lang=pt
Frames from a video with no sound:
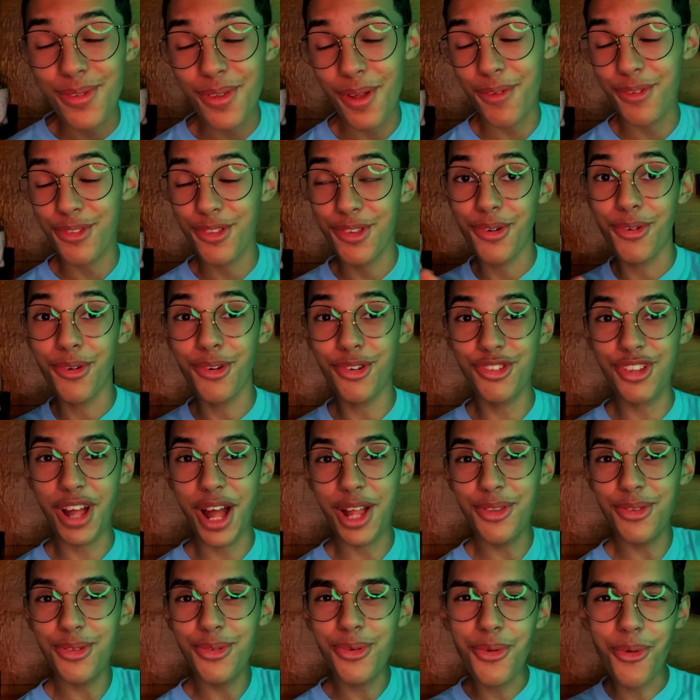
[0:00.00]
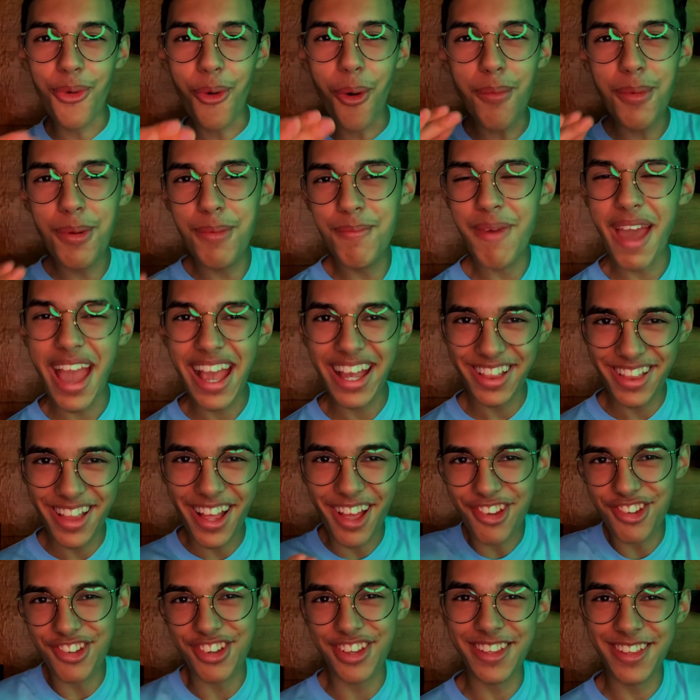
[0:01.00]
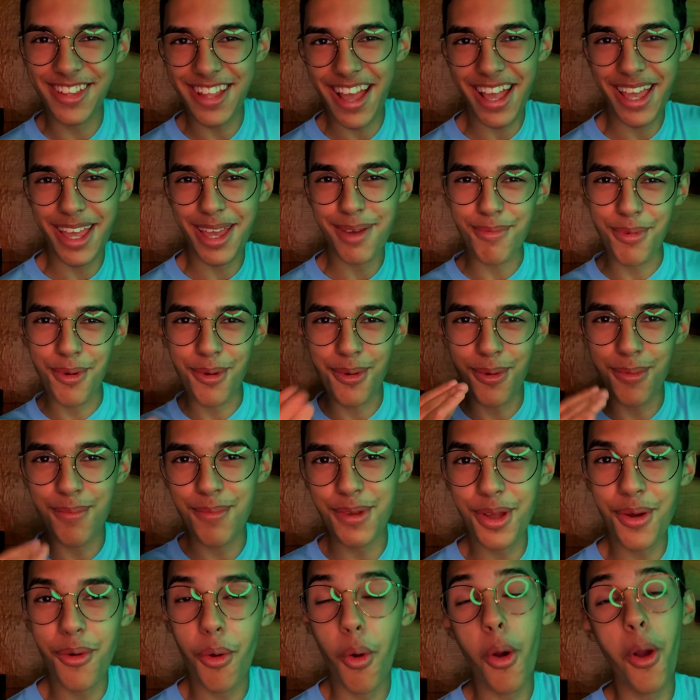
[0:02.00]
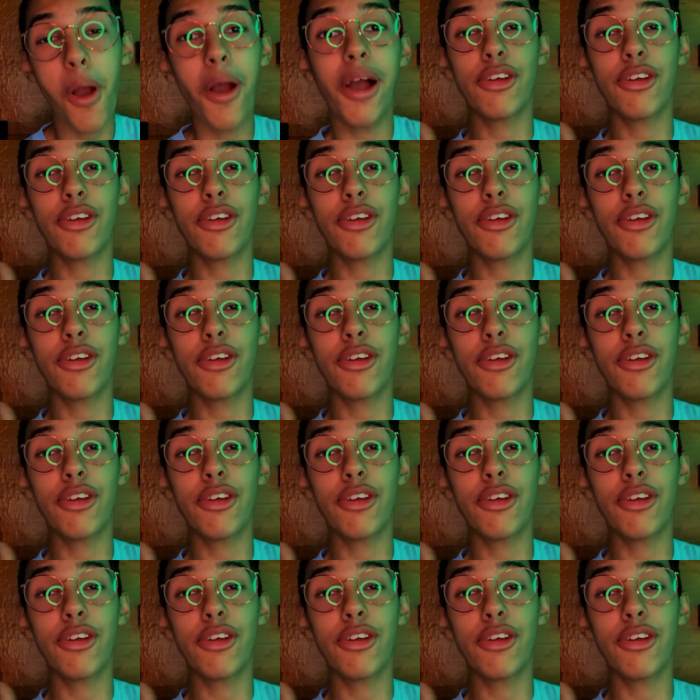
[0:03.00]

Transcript: Espero que você gostado do comeback da GT aqui pro Clube Coi.